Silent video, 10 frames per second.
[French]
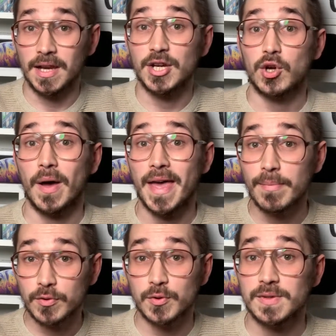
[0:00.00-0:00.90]
Les gens
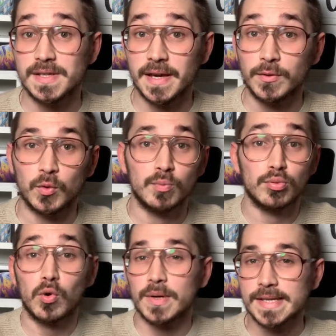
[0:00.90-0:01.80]
aiment ce design, donc
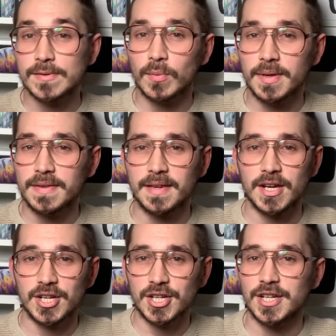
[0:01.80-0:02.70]
pourquoi s'embêter
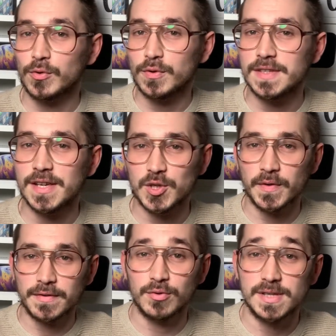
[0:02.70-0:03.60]
à chercher un autre design, j'ai
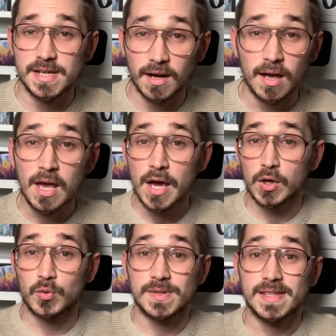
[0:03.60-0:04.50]
envie de vous dire.
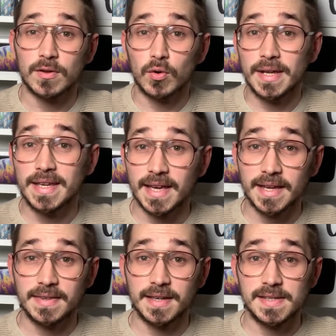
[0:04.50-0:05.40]
Concernant les
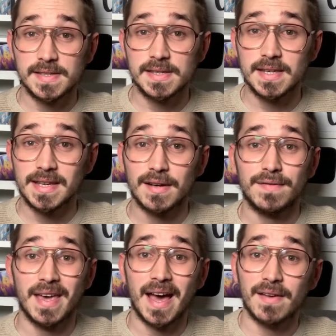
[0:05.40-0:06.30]
caractéristiques, elle
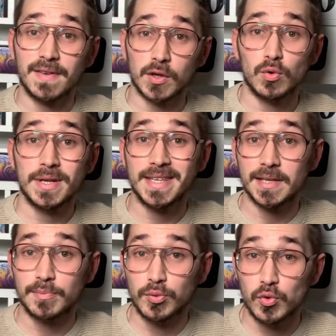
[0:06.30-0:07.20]
fait
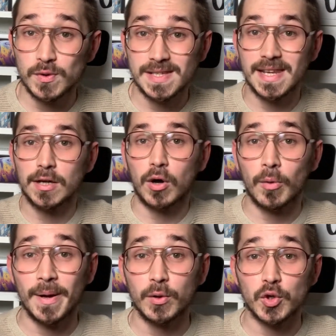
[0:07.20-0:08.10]
1,4 pouces,
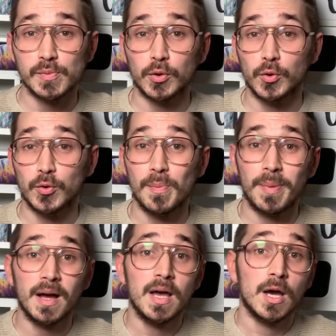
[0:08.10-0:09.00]
l'écran malheureusement n'occupe pas.